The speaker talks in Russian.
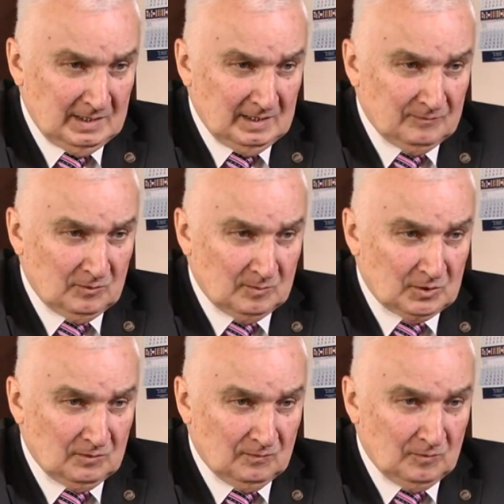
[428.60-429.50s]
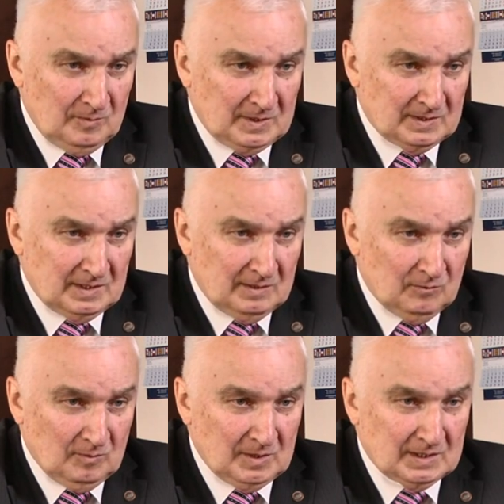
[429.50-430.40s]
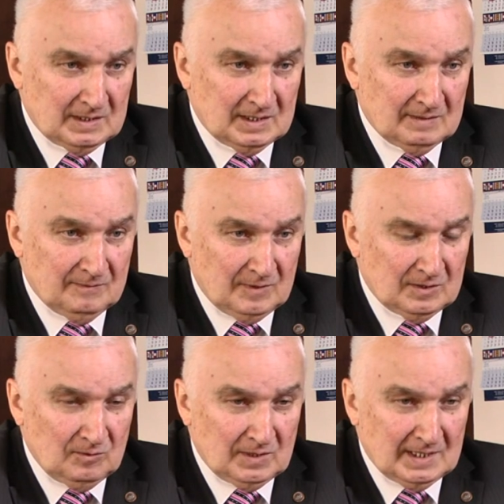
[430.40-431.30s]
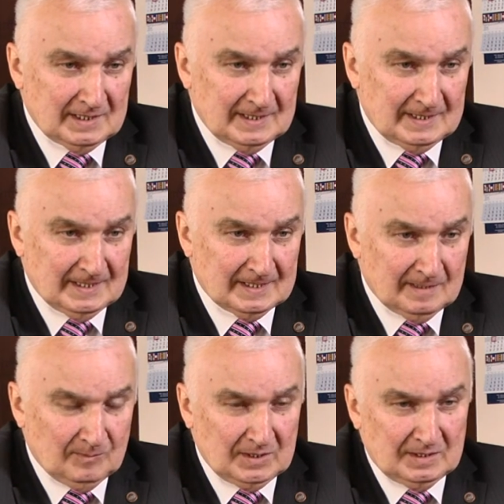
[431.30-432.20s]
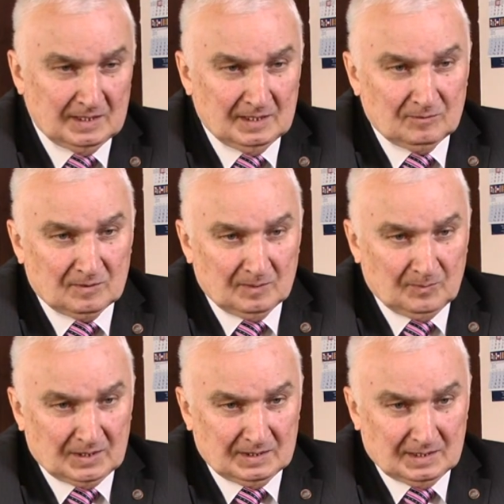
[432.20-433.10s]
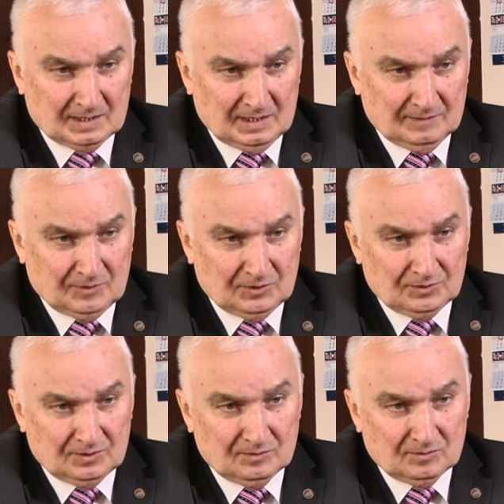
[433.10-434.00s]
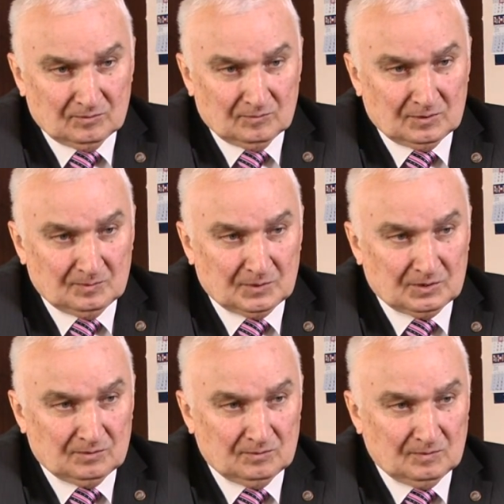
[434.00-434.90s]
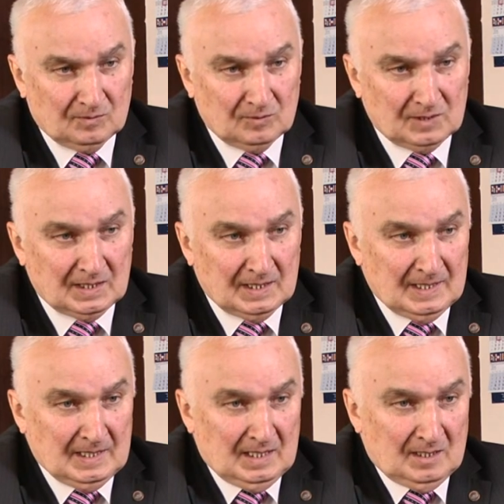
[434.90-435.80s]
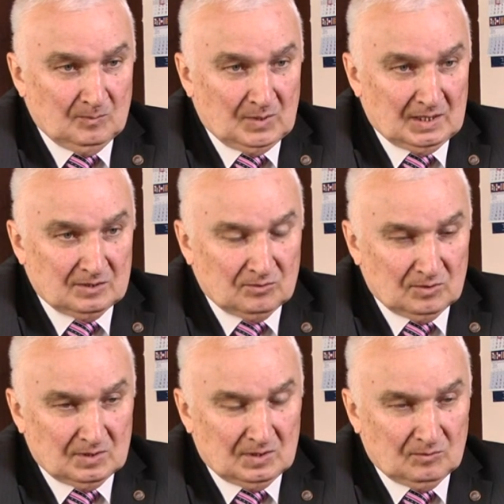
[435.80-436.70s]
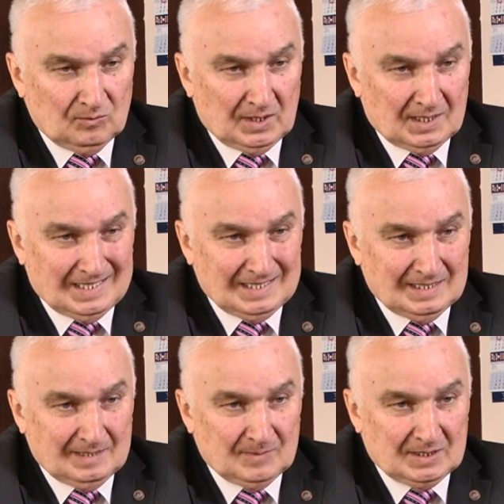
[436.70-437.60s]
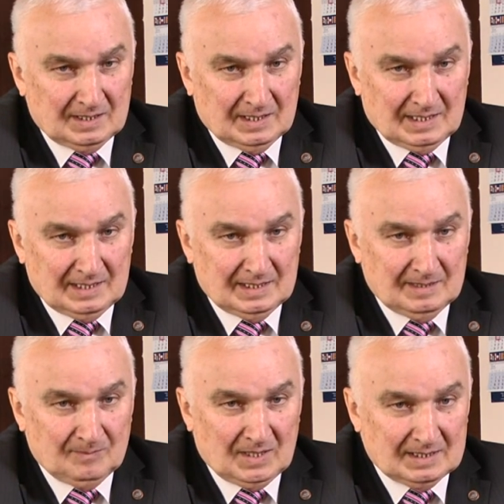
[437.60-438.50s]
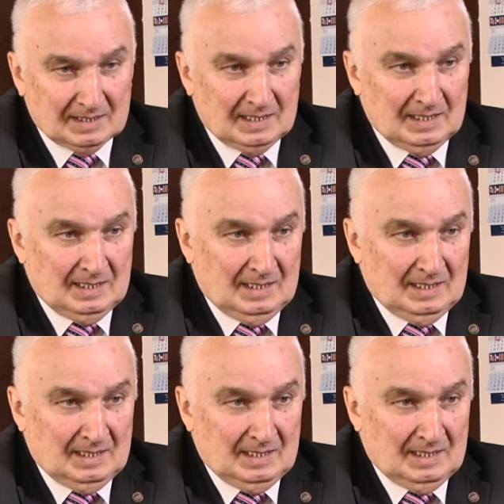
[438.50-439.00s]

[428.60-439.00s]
Дело в том, что в Гомельской области в результате тех событий, которые произошли в 1986 года, была создана уникальная материальная база